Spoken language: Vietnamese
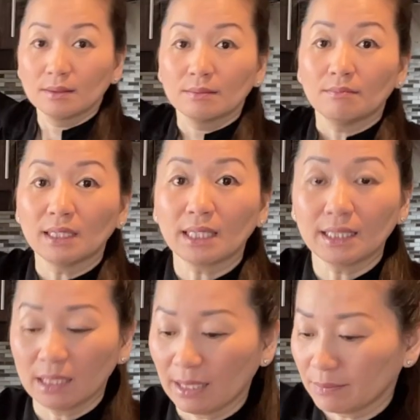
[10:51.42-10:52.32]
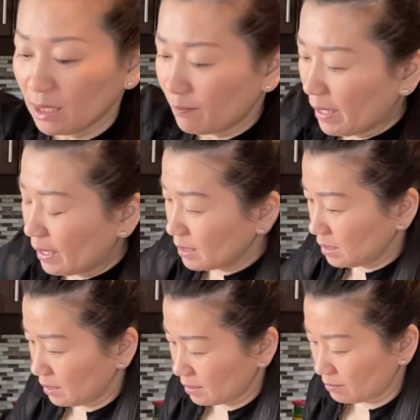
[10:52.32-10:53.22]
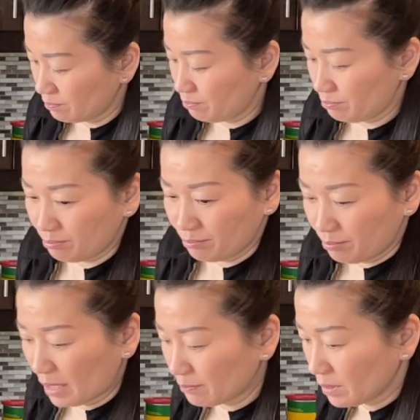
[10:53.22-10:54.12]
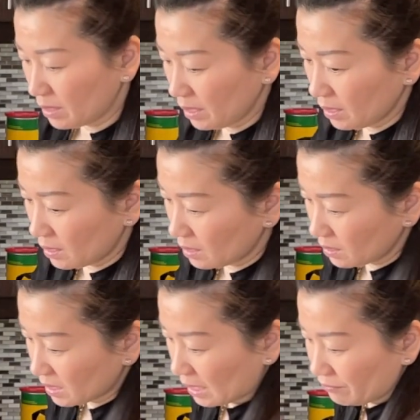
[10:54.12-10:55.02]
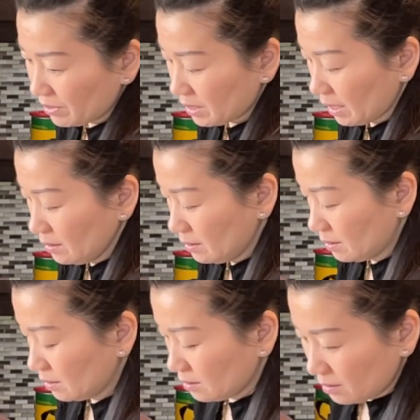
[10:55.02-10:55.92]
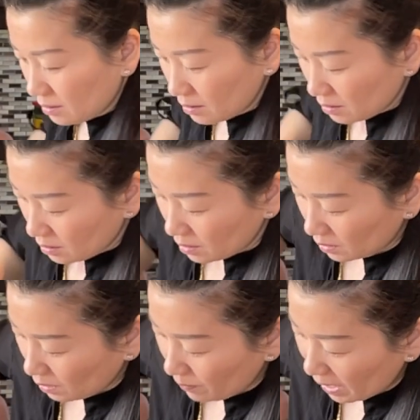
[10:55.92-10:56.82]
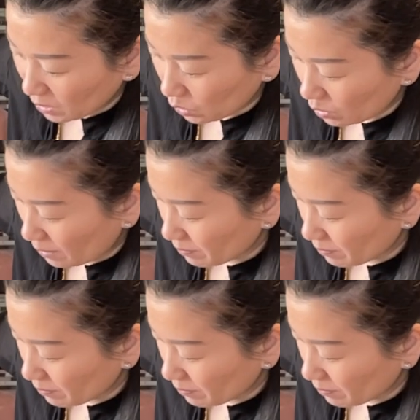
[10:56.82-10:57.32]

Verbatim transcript: bánh cánh thèm tật bà hai chỉ bà tí lấy chặt cái trứng cái tớ bà hai chỗ đầm